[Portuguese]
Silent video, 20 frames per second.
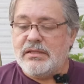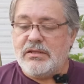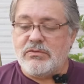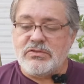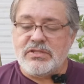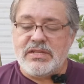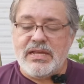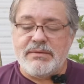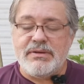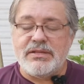
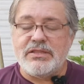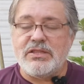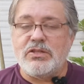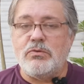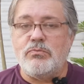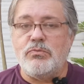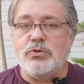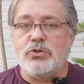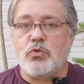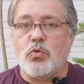Não se
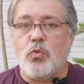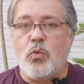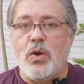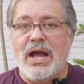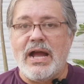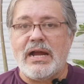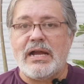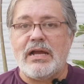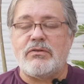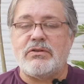abateu muito com
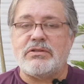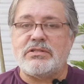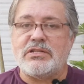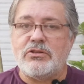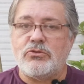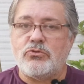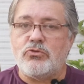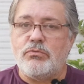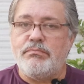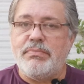ácaro,
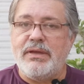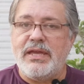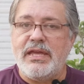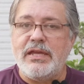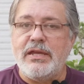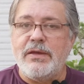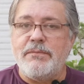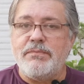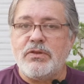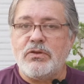aceitou
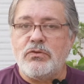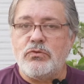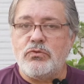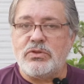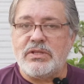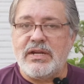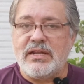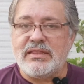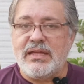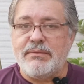bem o
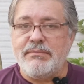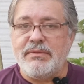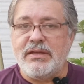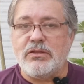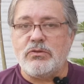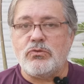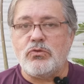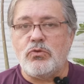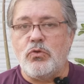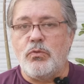
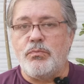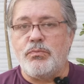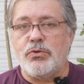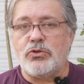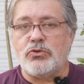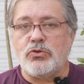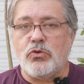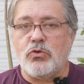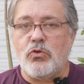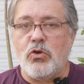tratamento ou
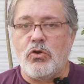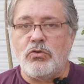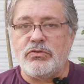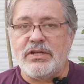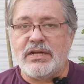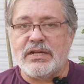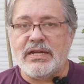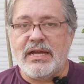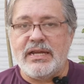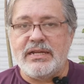protocolo
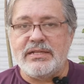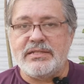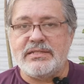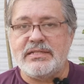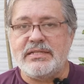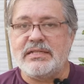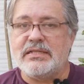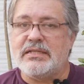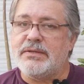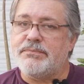de
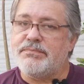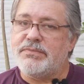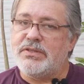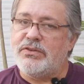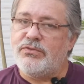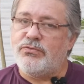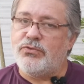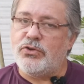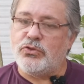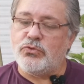acaricida
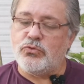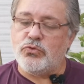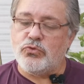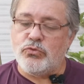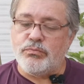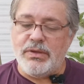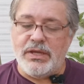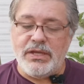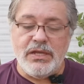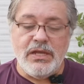e foi
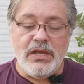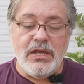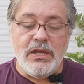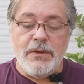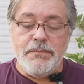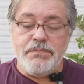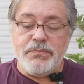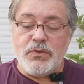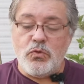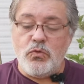tudo bem.
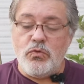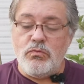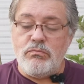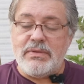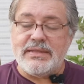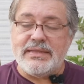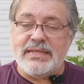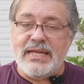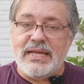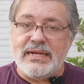
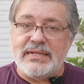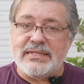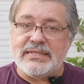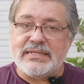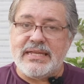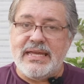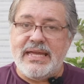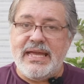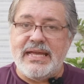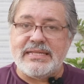Uma
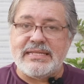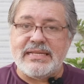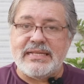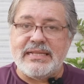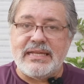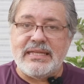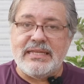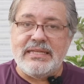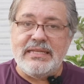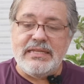delas, que é essa
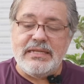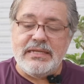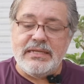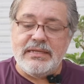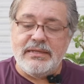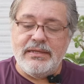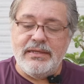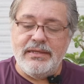daqui,